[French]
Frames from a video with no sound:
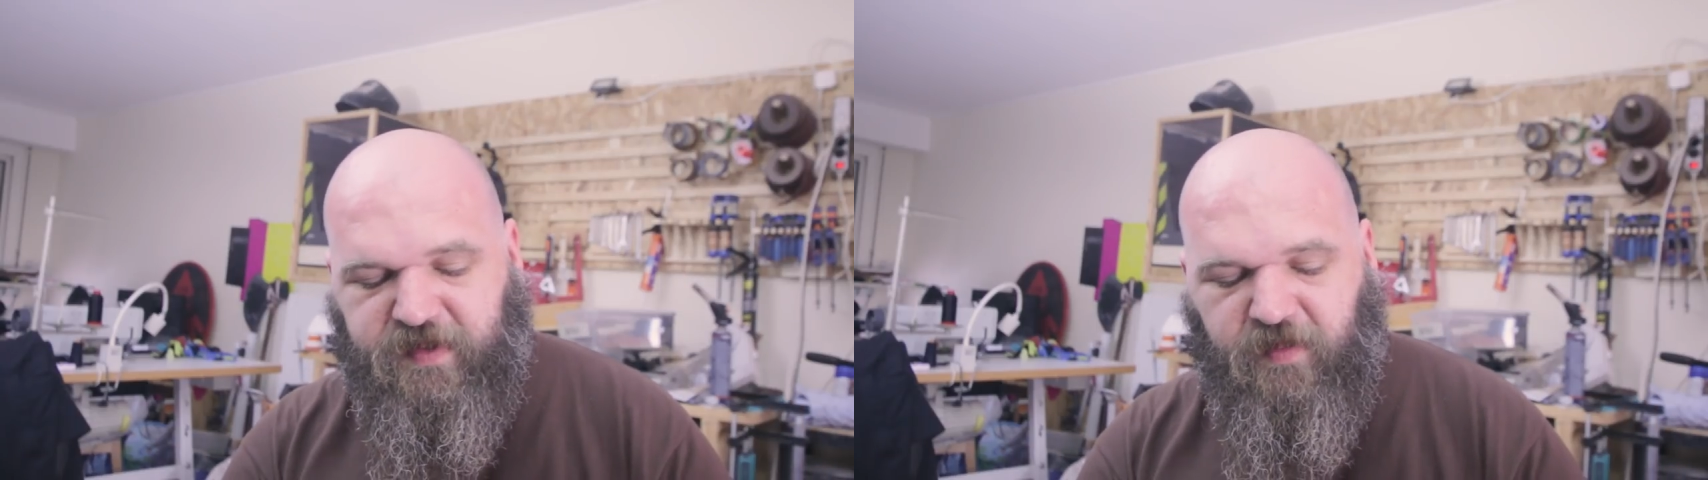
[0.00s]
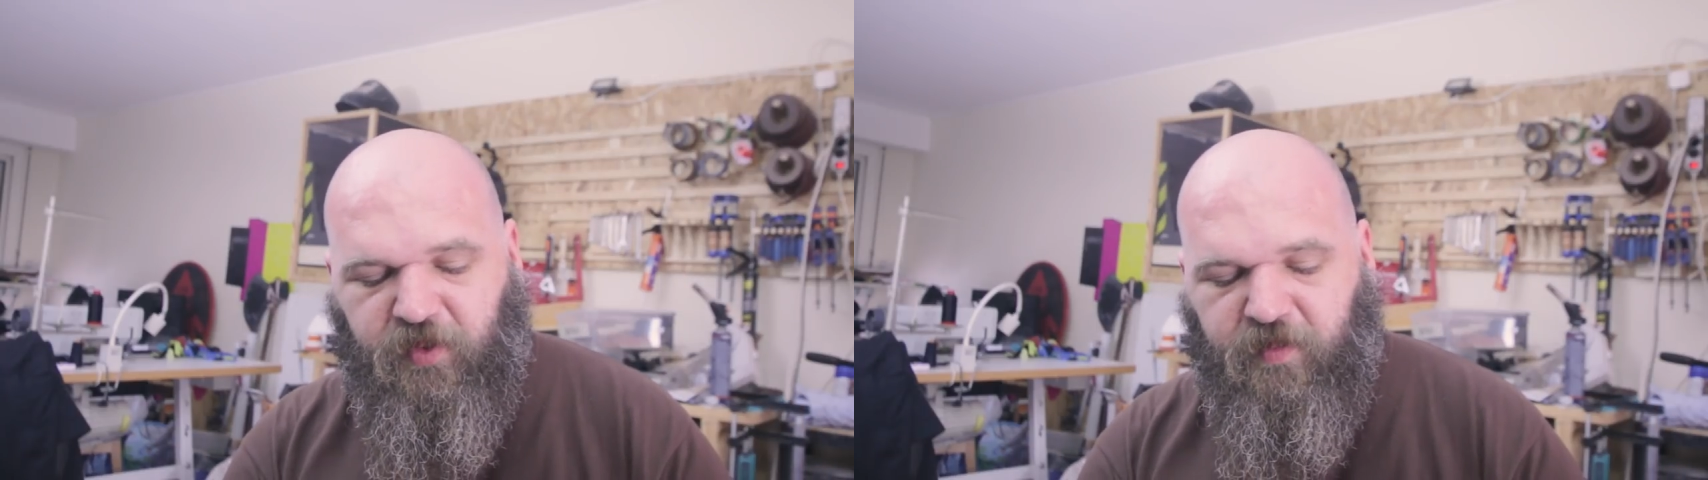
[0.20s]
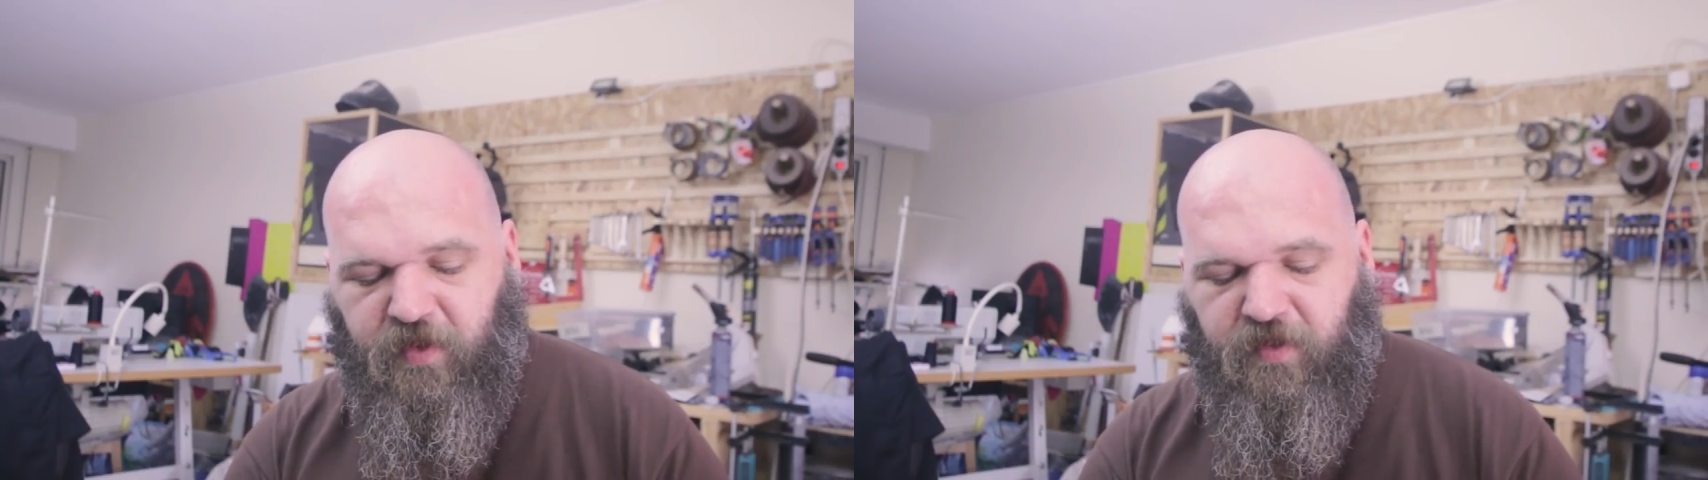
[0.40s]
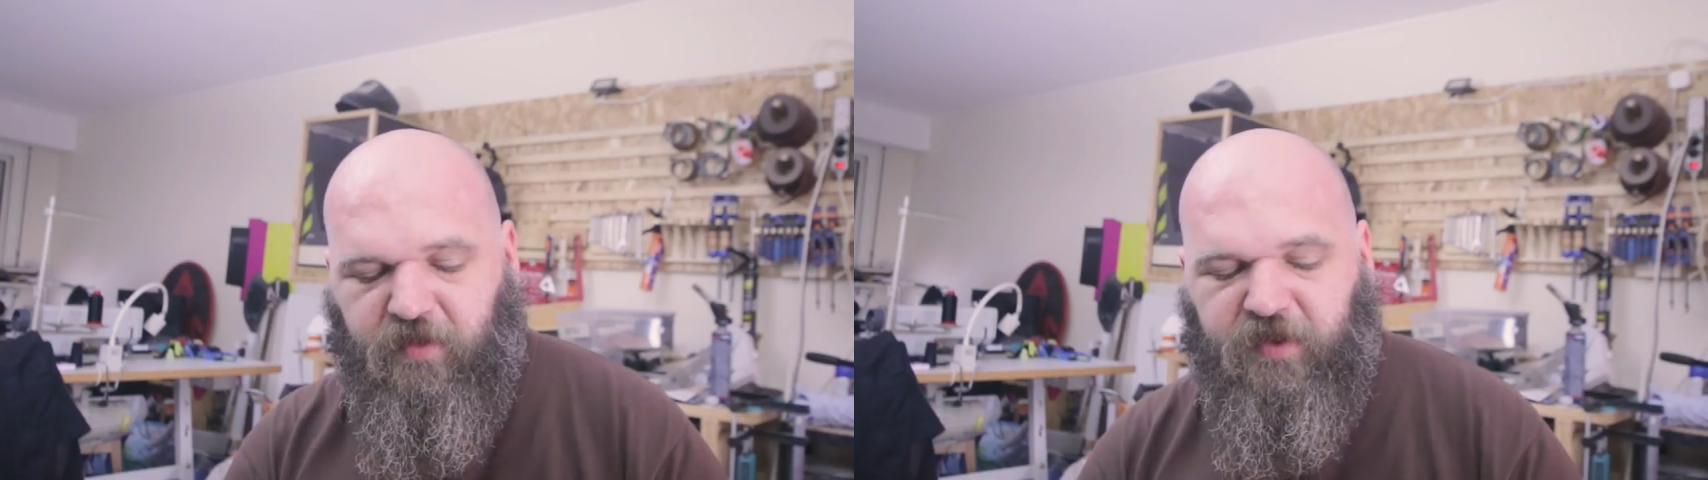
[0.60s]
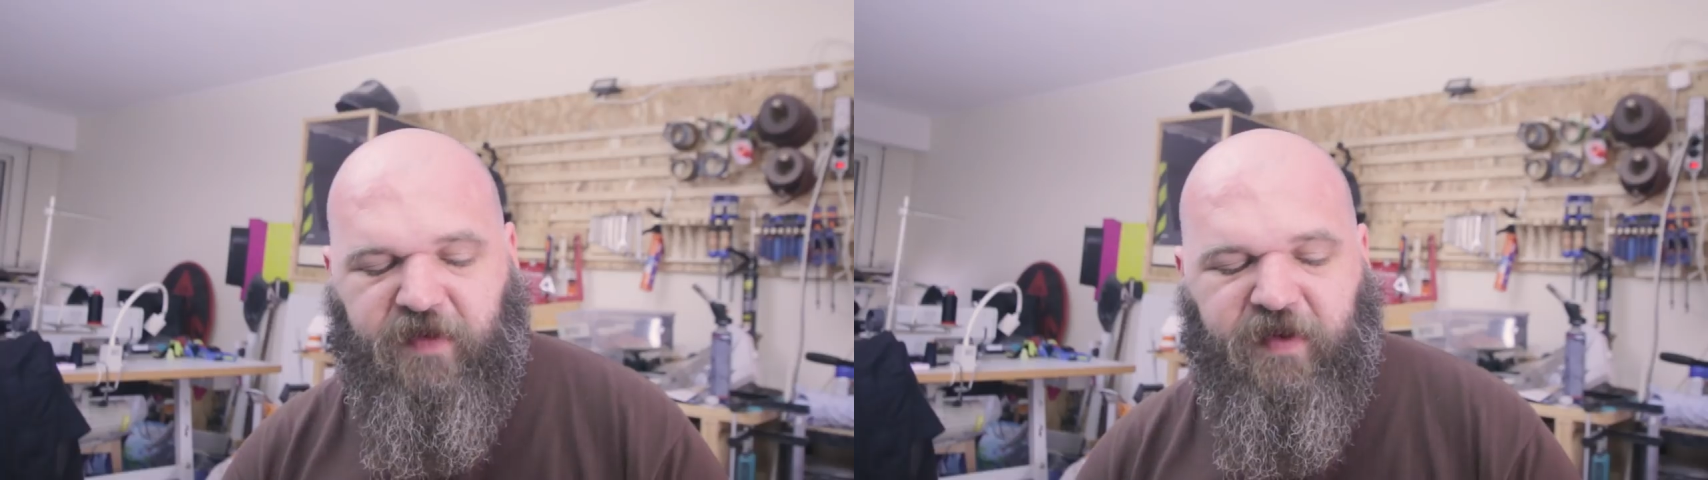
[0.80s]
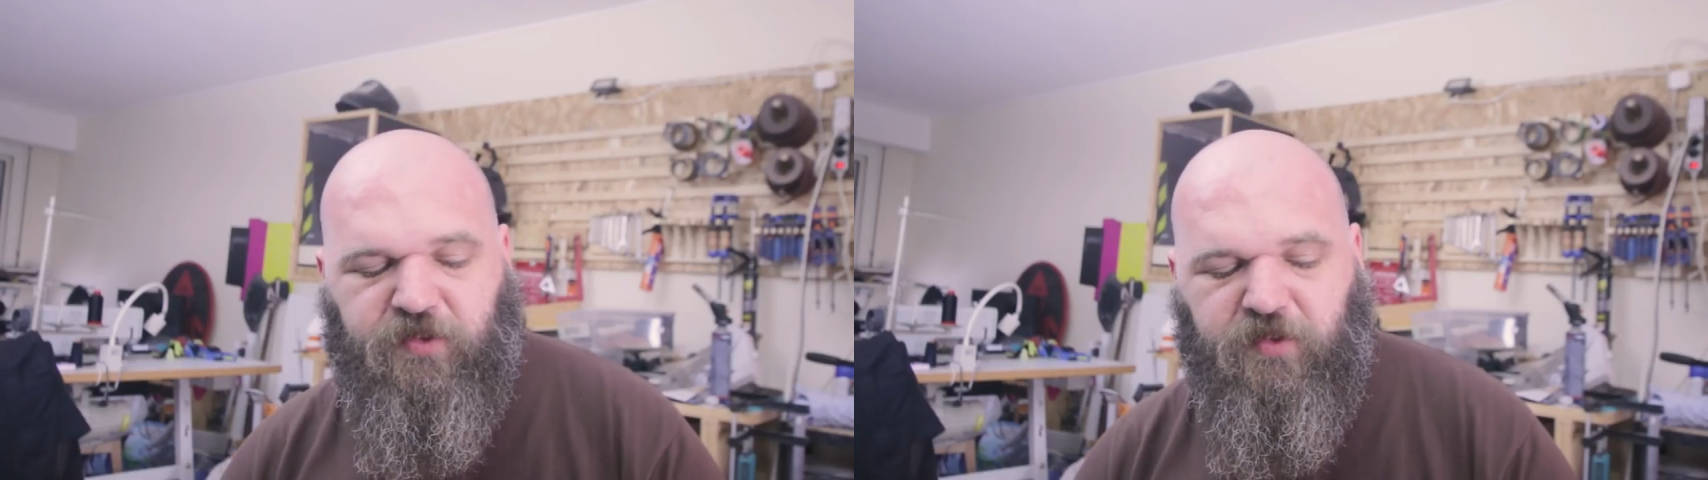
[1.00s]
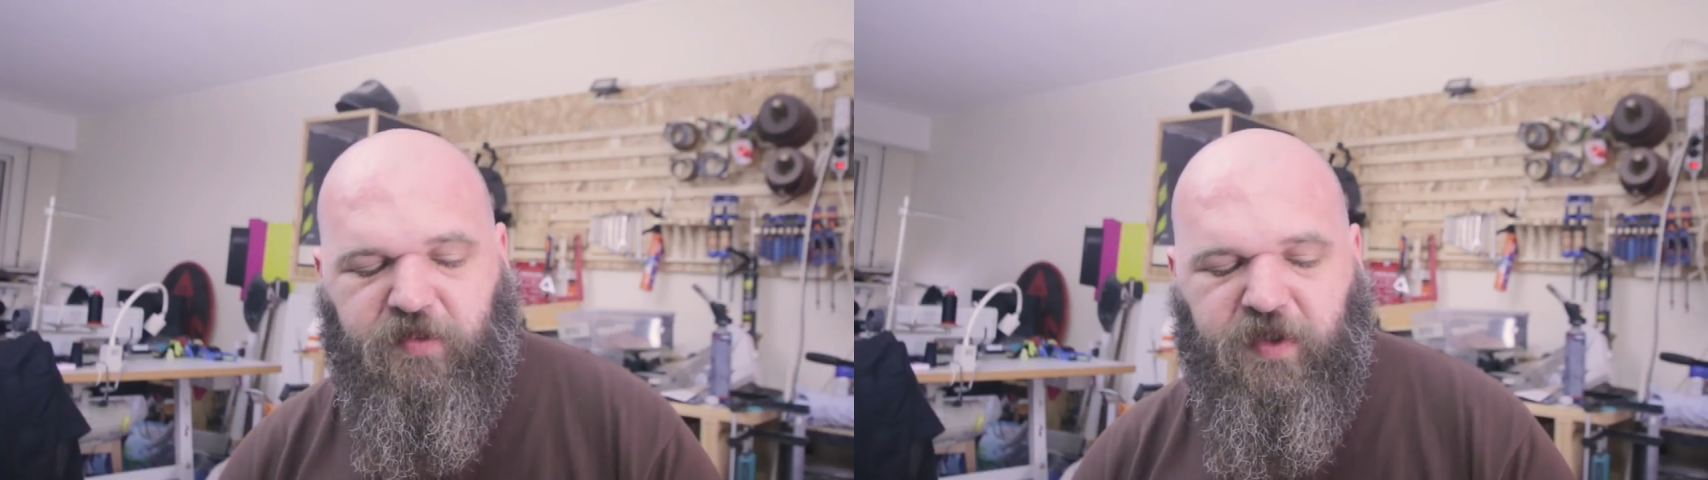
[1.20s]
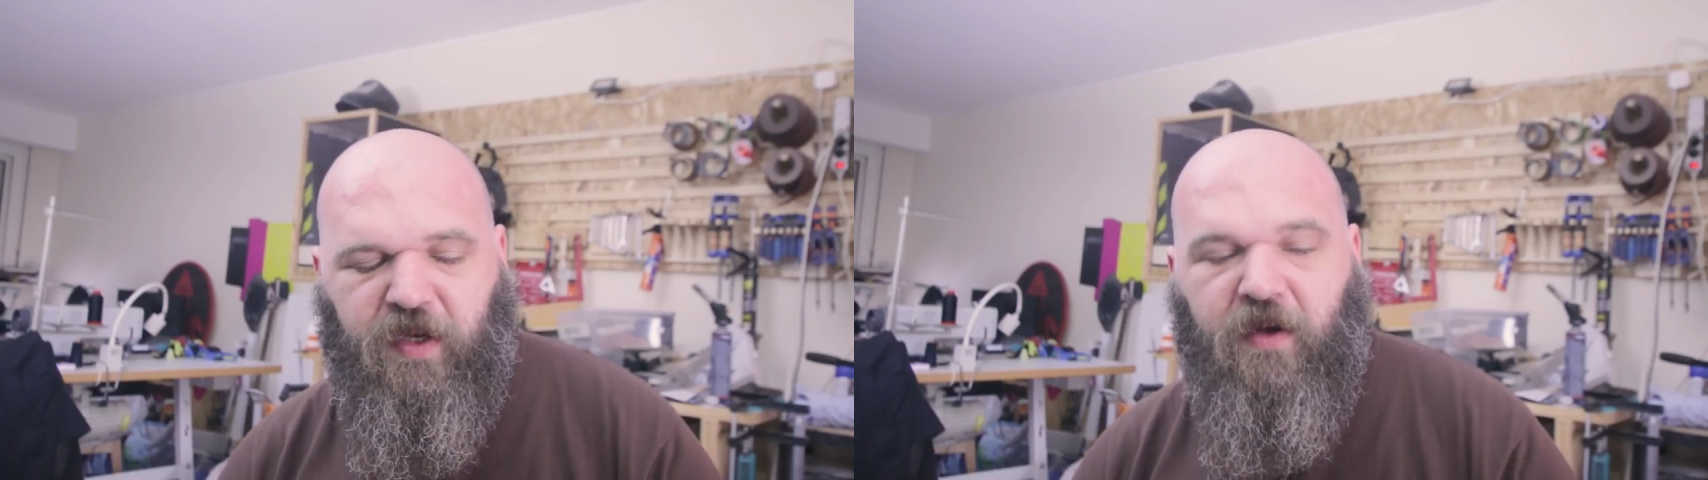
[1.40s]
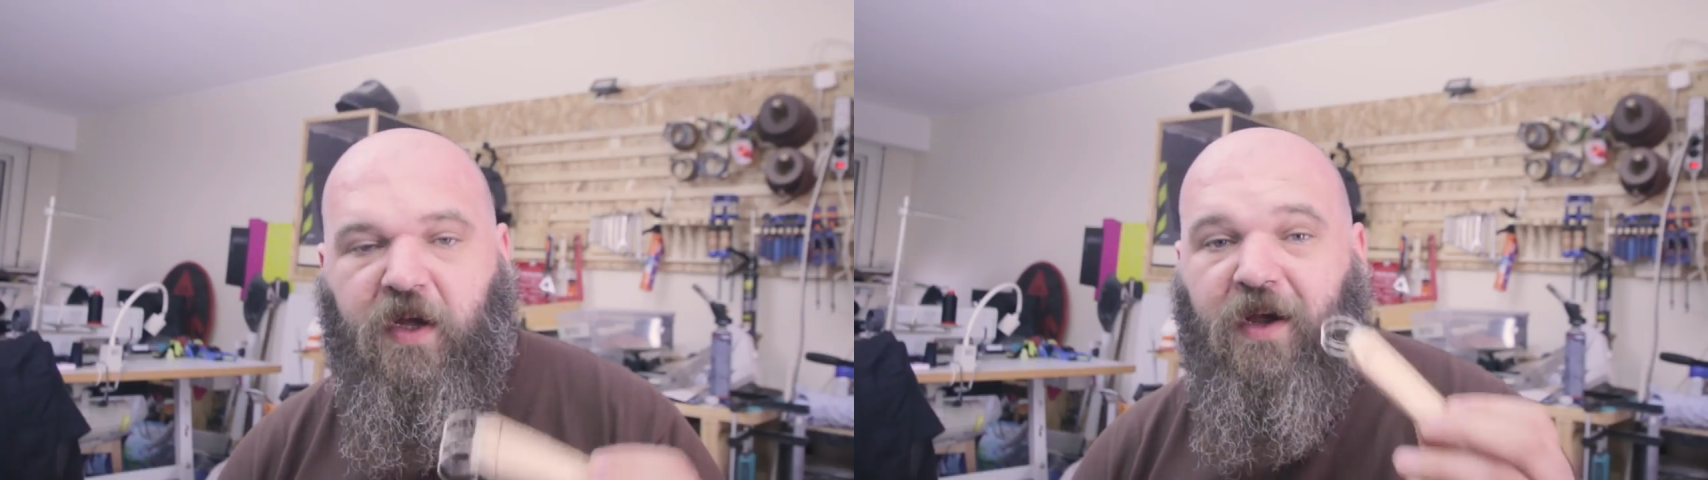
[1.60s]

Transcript: simplement au travail du cuir,